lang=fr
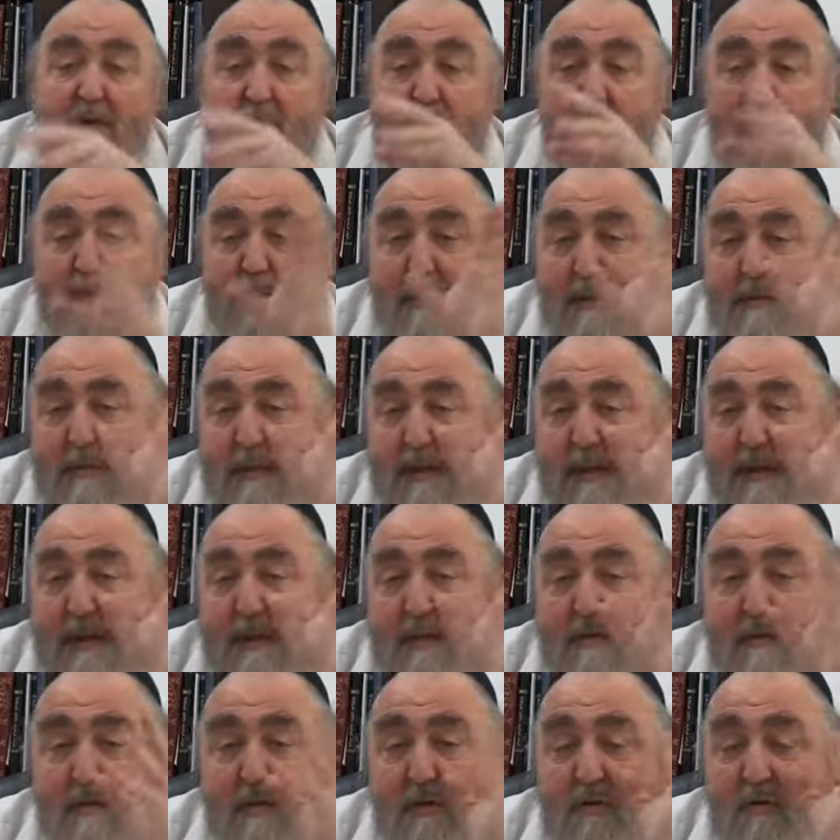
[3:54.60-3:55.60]
Je ne veux pas
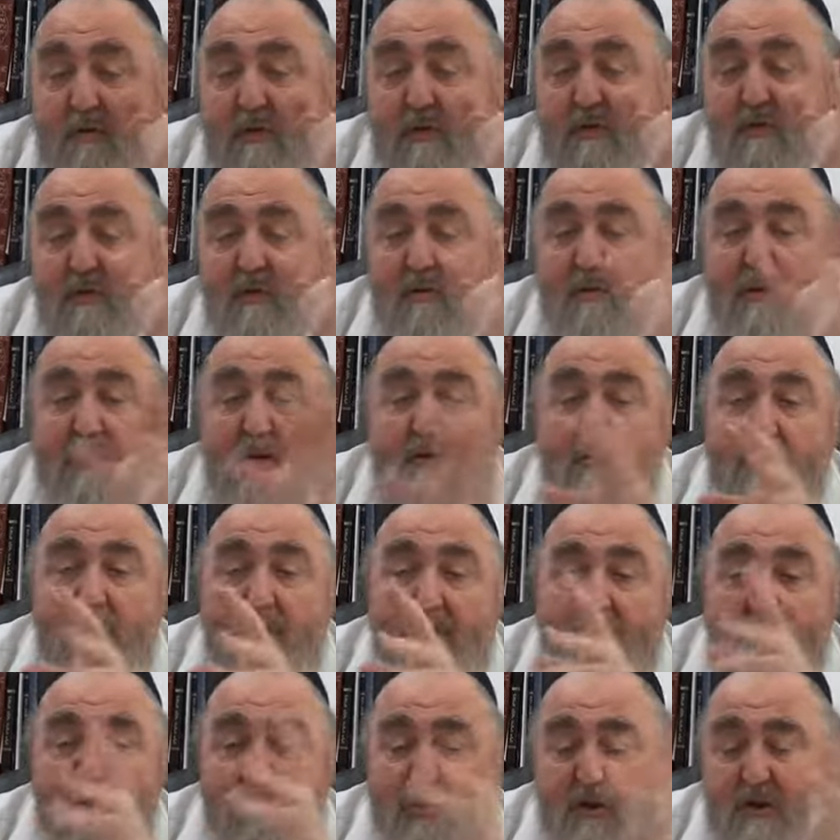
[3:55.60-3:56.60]
parler des autres religions qui ont
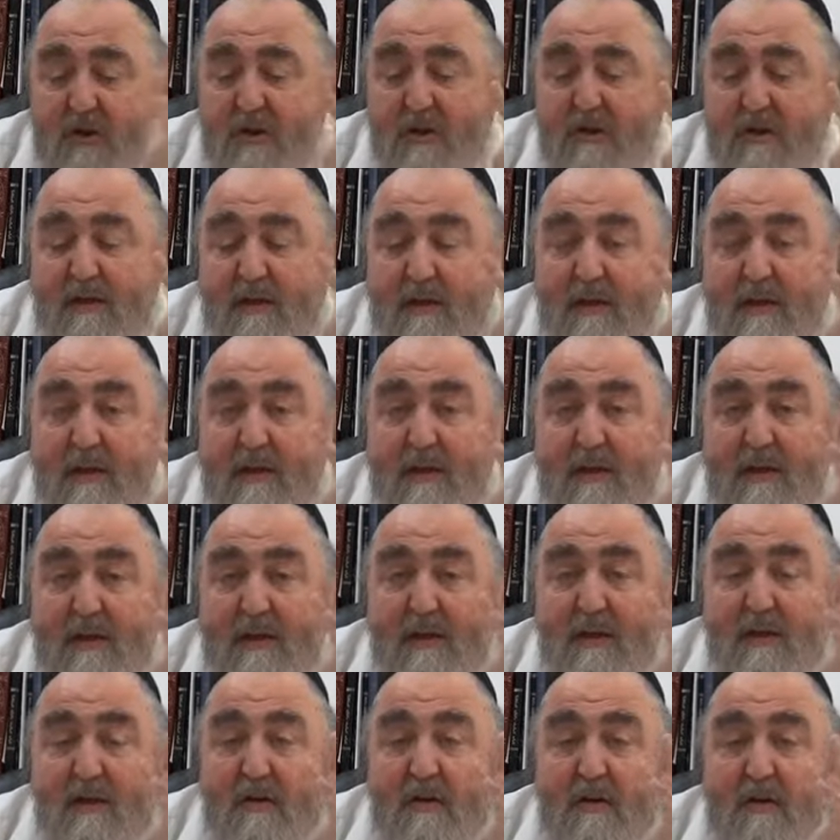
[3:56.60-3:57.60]
mélangé
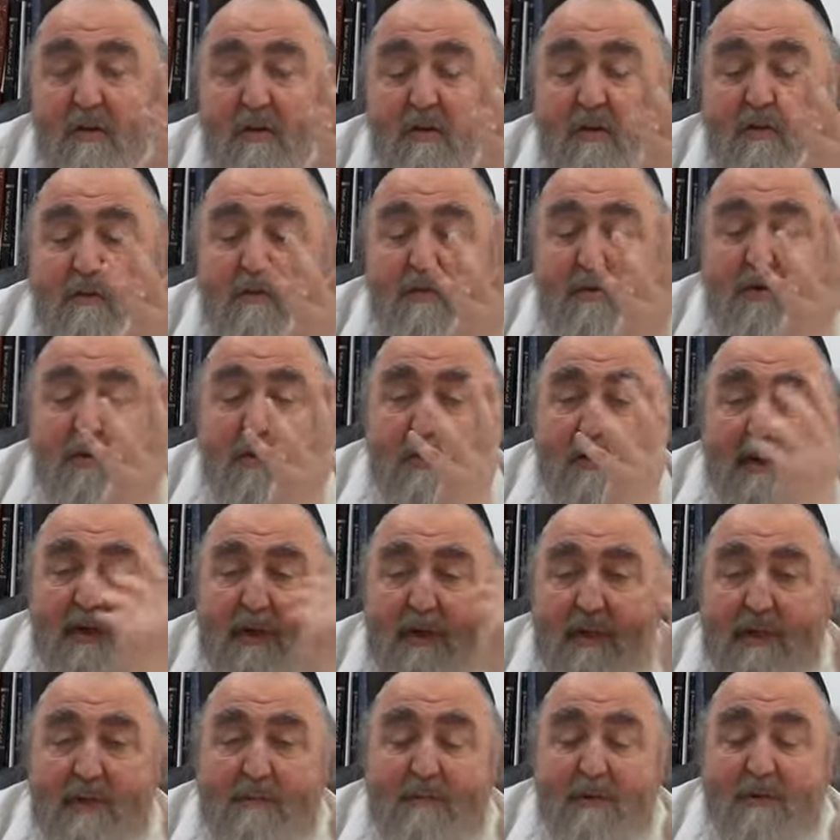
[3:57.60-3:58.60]
le
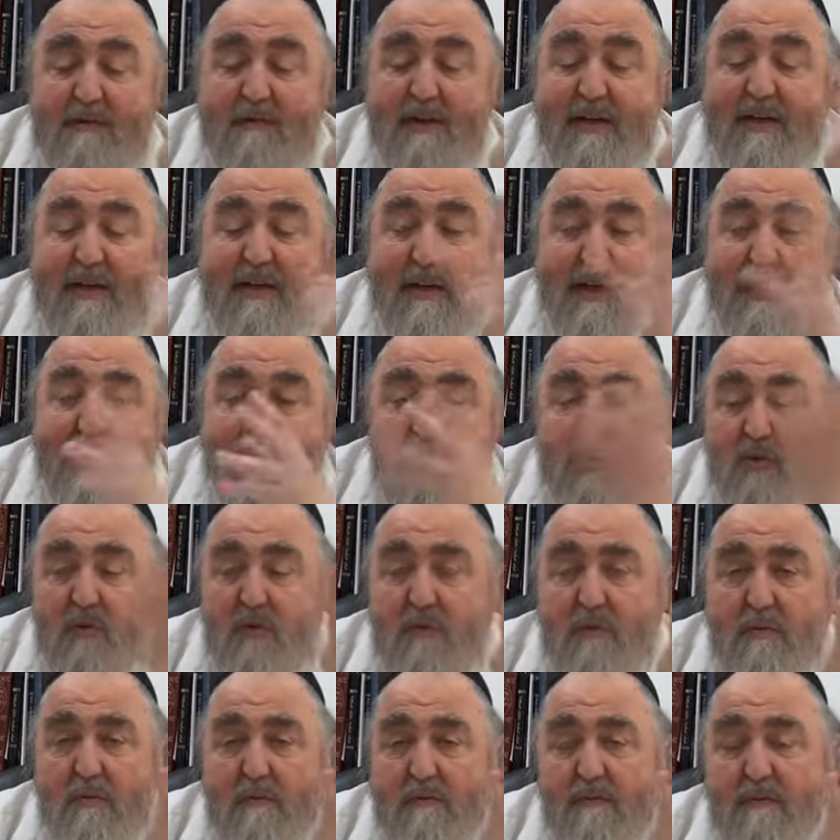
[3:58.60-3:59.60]
monothéisme avec des
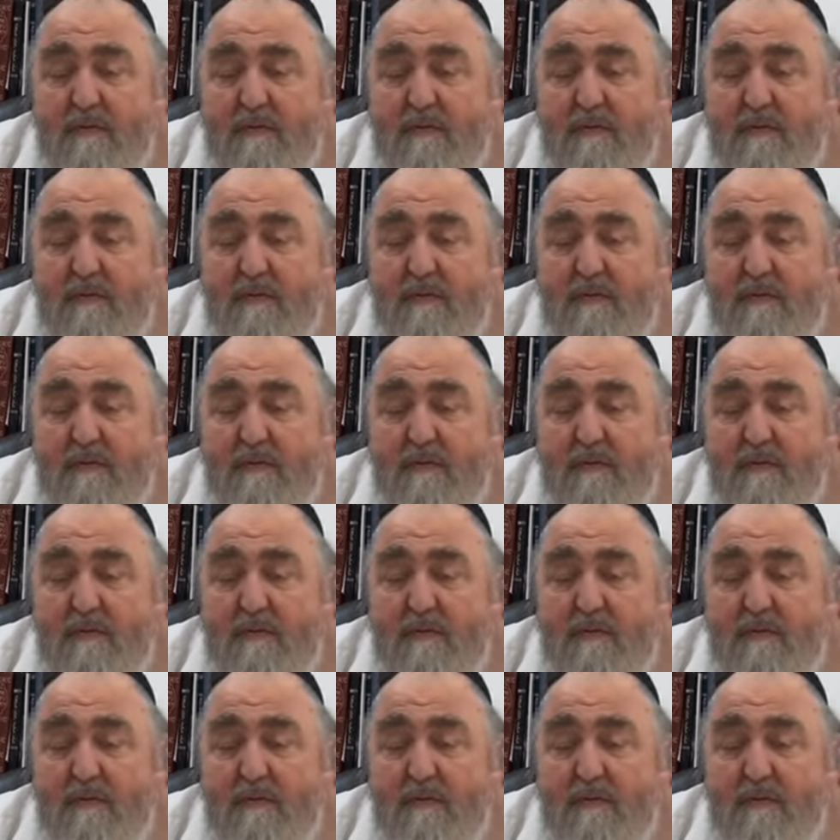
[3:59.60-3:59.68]
rajouts